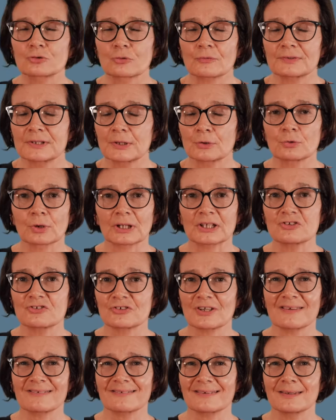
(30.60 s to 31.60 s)
trouve qu'il y a une
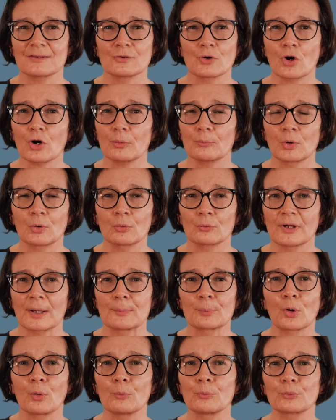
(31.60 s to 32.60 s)
richesse énorme. On
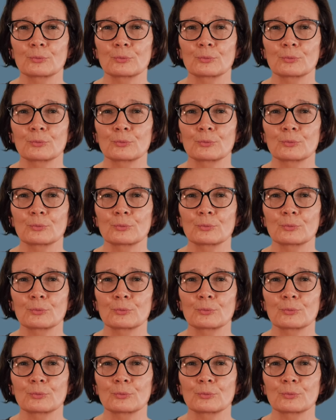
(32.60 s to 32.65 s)
apprend